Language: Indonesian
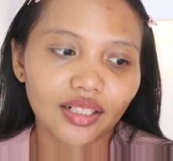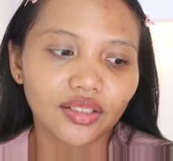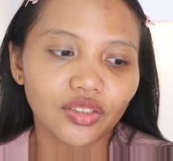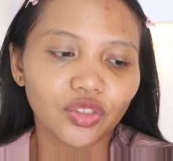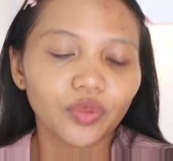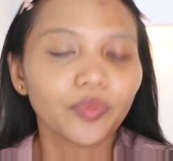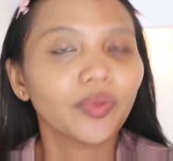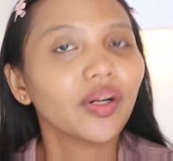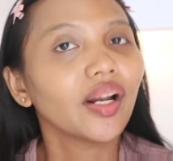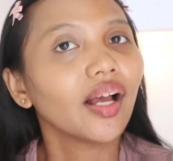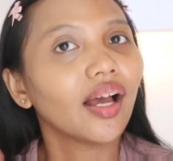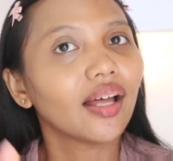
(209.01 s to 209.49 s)

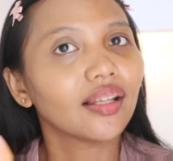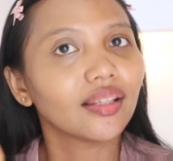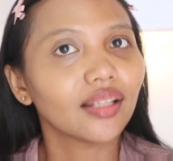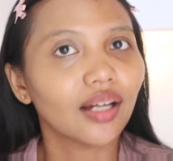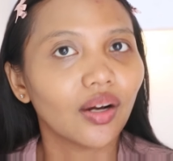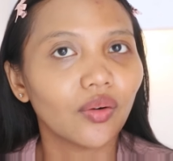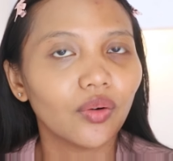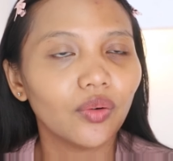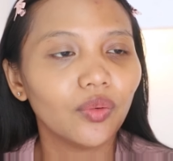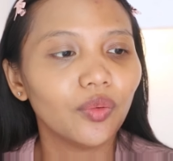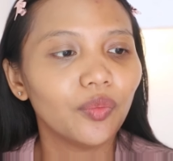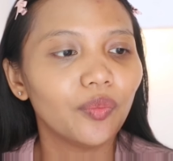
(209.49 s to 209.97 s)
Cuman nggak
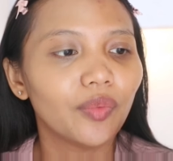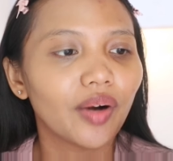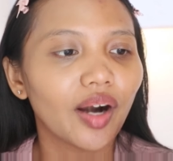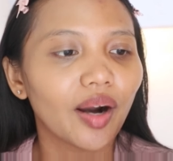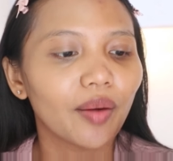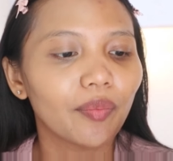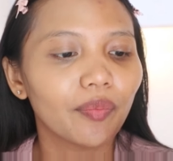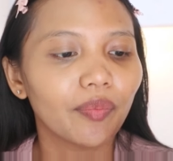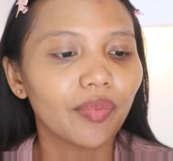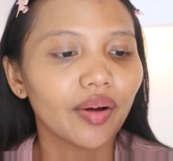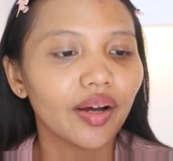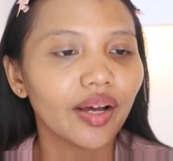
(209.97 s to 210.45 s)
tahu
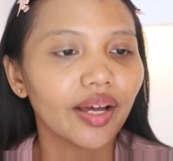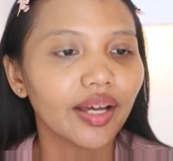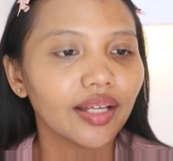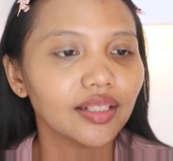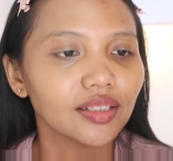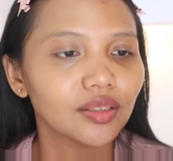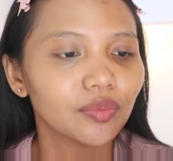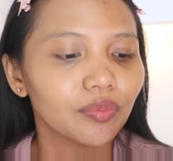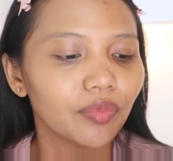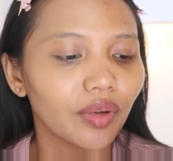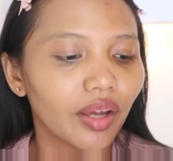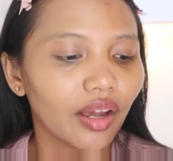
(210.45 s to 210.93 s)
berapa
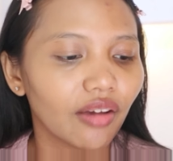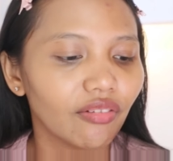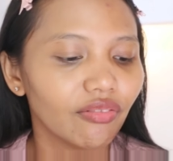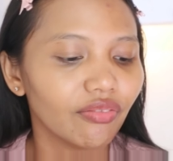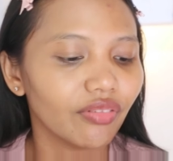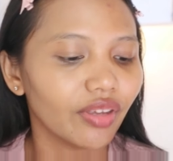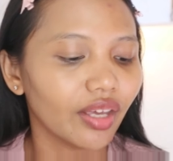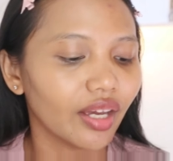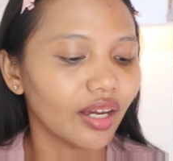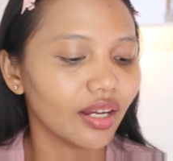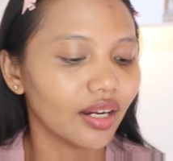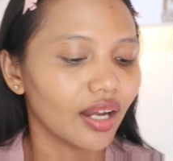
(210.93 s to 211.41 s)

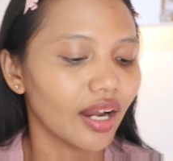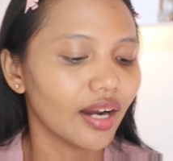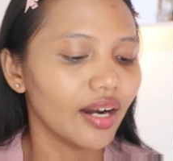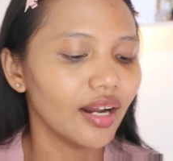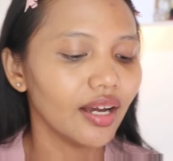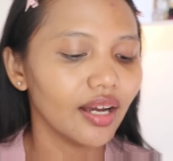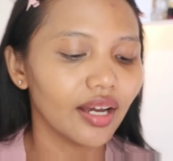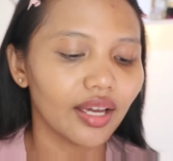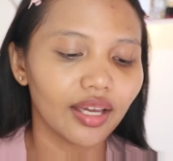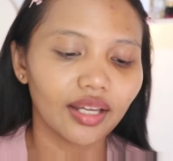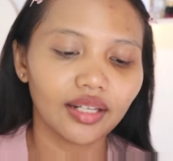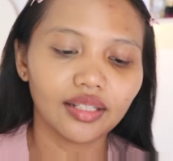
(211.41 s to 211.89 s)
SPF-nya. Ada
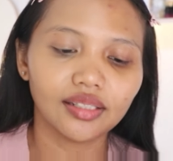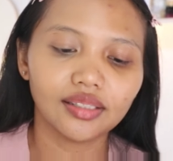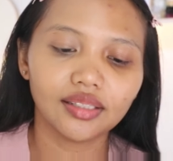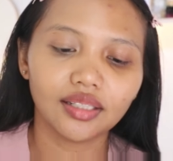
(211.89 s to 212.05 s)
nggak ya di